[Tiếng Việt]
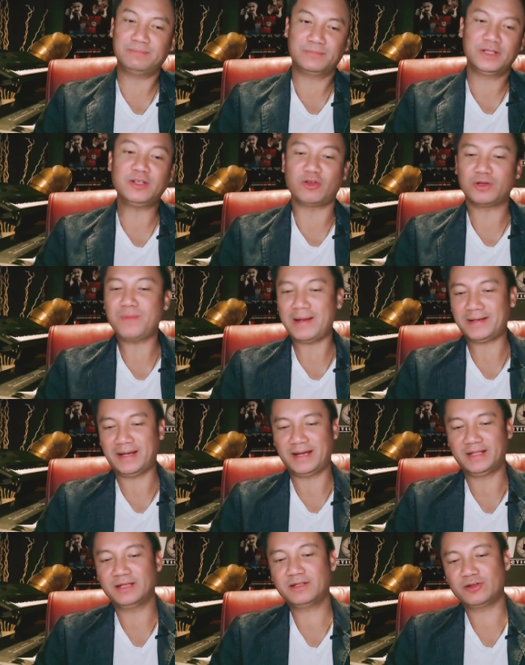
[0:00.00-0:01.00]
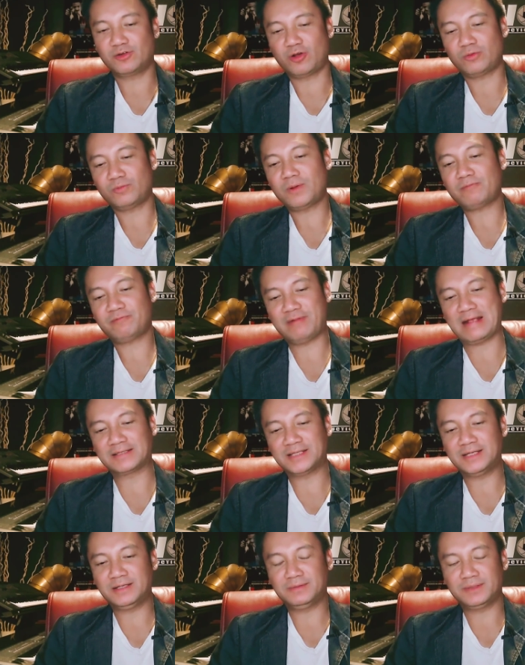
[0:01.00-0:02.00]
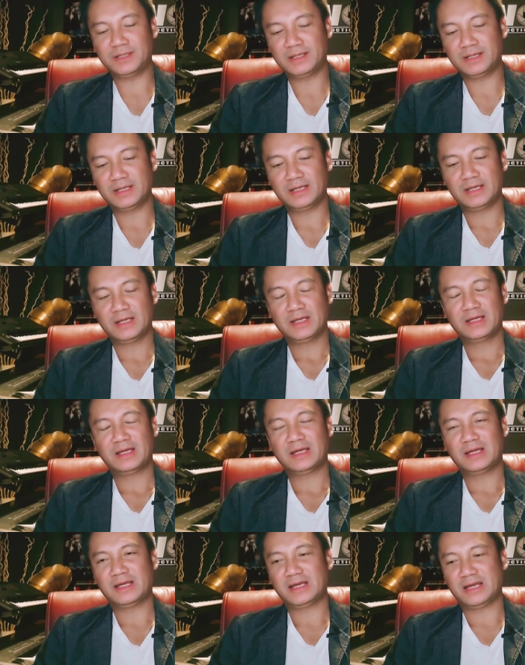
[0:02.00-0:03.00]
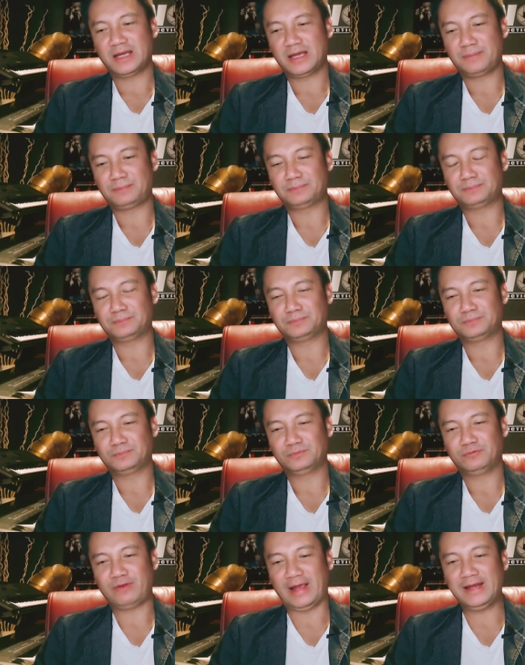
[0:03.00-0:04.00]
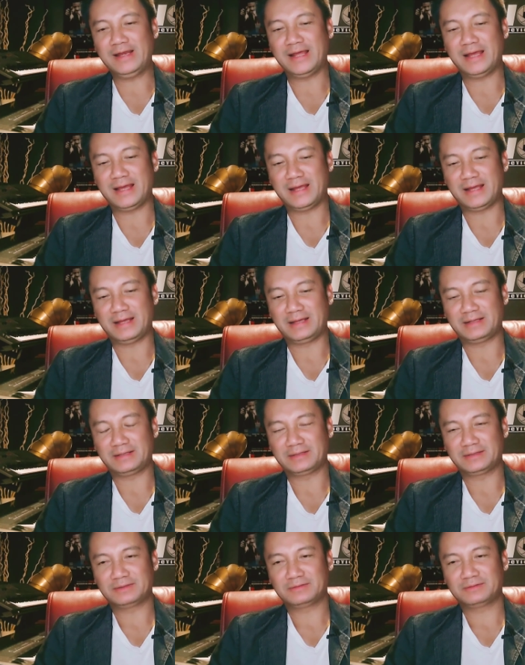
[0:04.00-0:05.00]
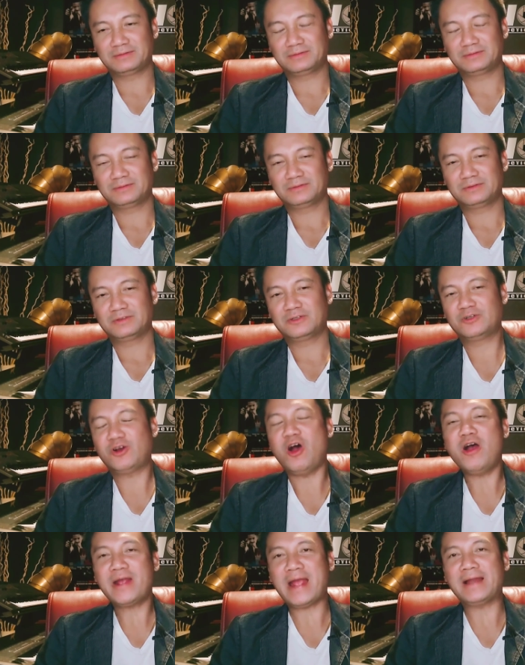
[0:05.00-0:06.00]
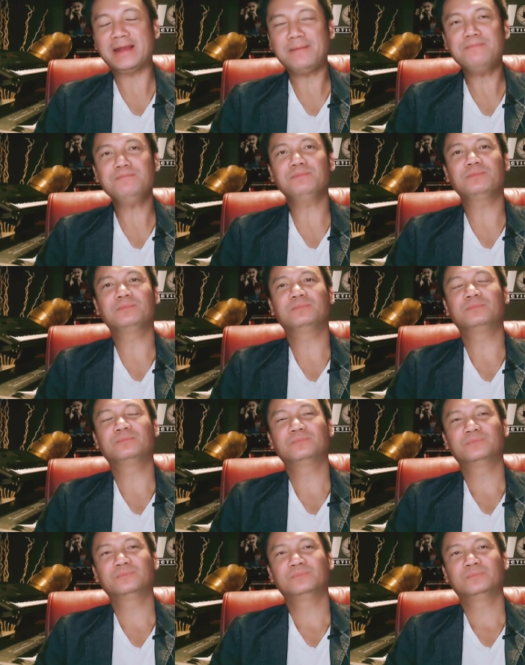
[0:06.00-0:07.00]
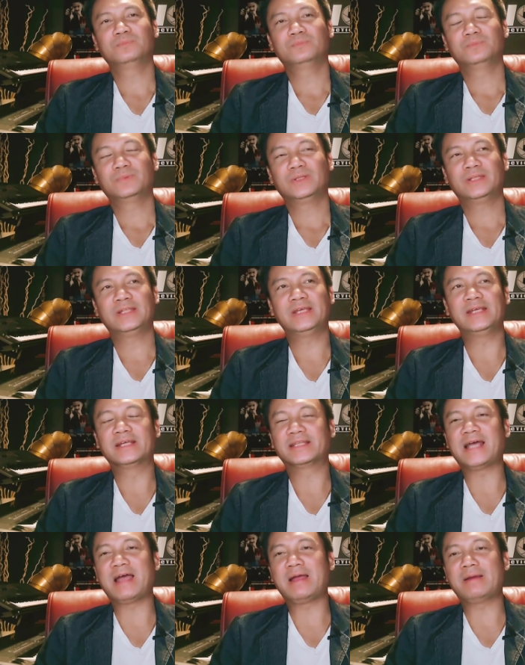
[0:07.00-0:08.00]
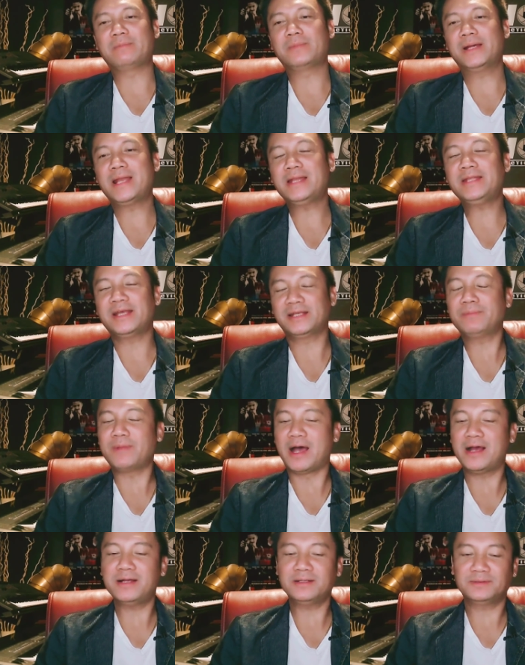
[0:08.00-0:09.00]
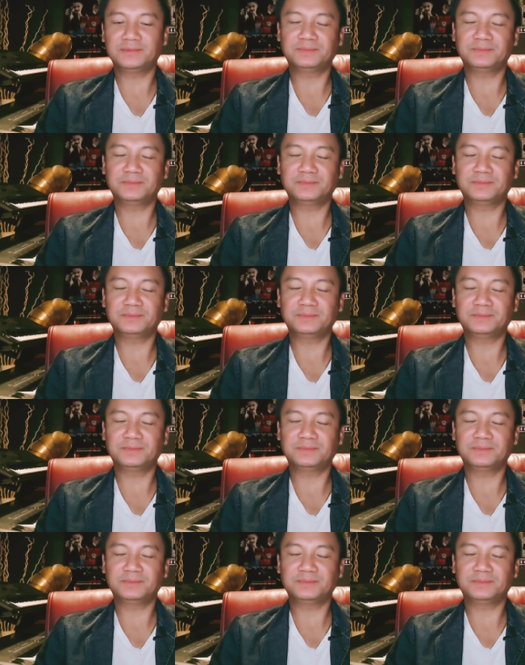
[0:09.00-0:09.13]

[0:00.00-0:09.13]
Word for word: những giọt nước mắt này là những giọt nước mắt van xin um, phải là khó khăn lắm thì người ta mới đến nhờ giúp đỡ